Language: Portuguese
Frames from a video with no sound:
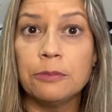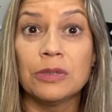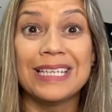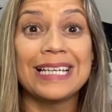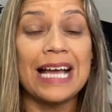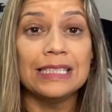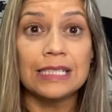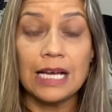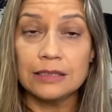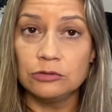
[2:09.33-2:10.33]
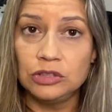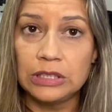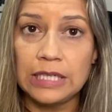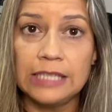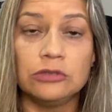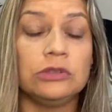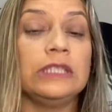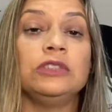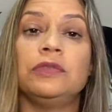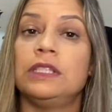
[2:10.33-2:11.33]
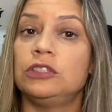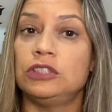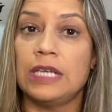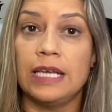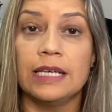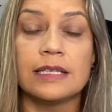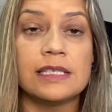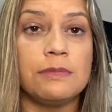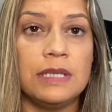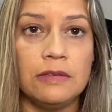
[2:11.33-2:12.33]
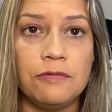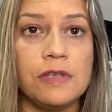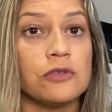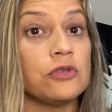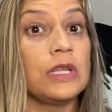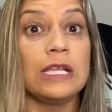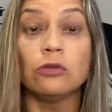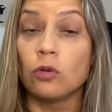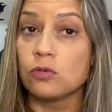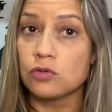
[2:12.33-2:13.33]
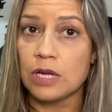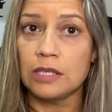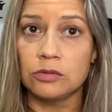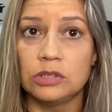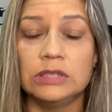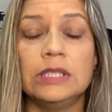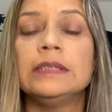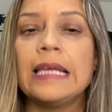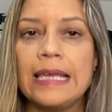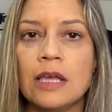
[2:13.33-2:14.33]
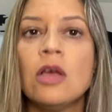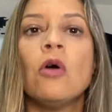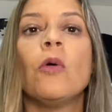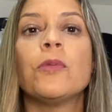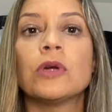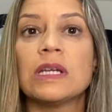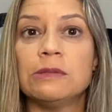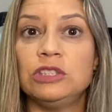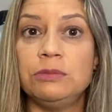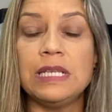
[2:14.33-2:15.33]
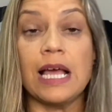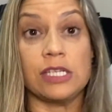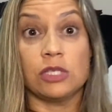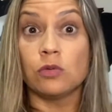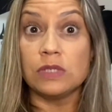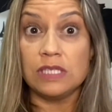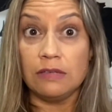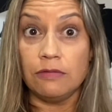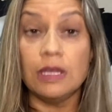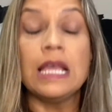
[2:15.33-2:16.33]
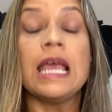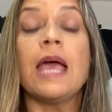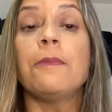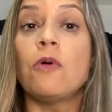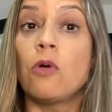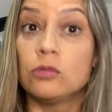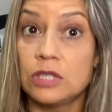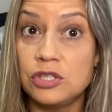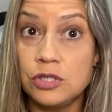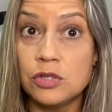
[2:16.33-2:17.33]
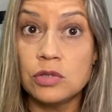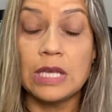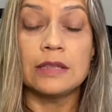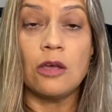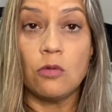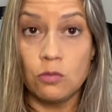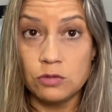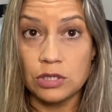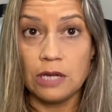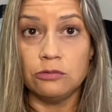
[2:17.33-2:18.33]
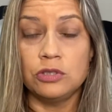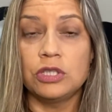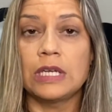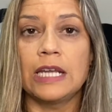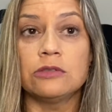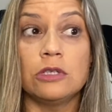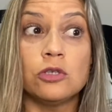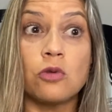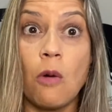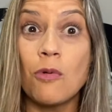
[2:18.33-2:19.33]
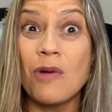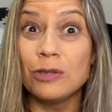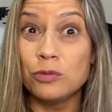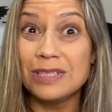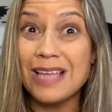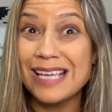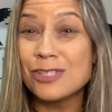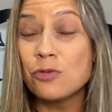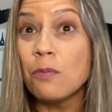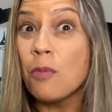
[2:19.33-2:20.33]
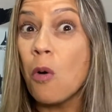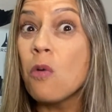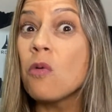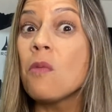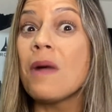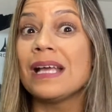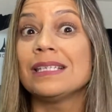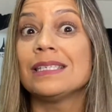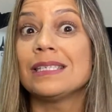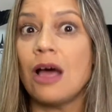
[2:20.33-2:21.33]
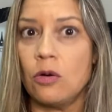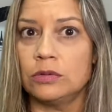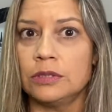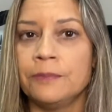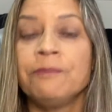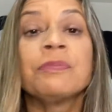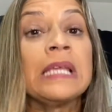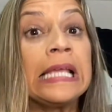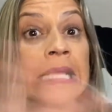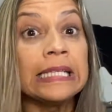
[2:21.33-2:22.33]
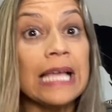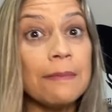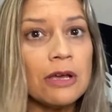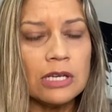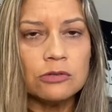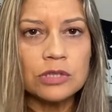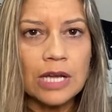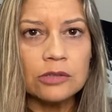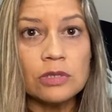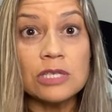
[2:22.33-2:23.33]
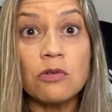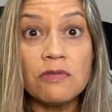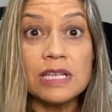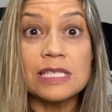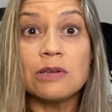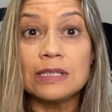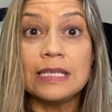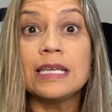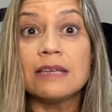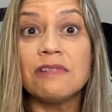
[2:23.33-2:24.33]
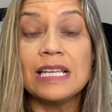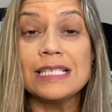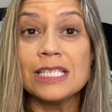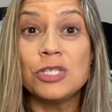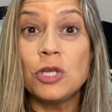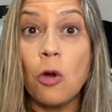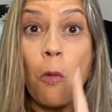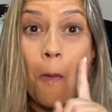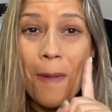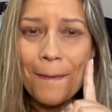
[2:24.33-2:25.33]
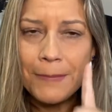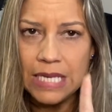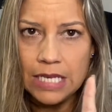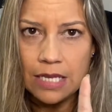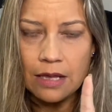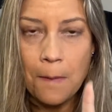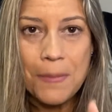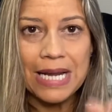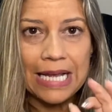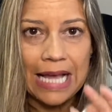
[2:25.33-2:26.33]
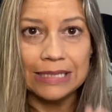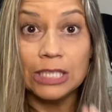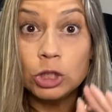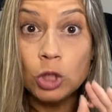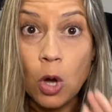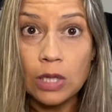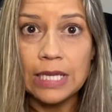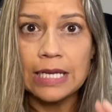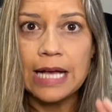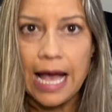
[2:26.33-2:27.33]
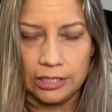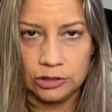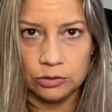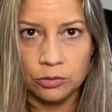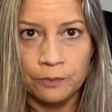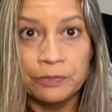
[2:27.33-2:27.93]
Porque cada cartão de crédito tem diferentes regras e benefícios. Nem todos os cartões ele tem o programa de milhagem. Inclusive, é por conta disso que até alguns cartões de crédito eles cobram anuidades um pouco mais altas. Na maioria dos cartões a conversão ela tem a equivalência de uma milha para cada dólar gasto.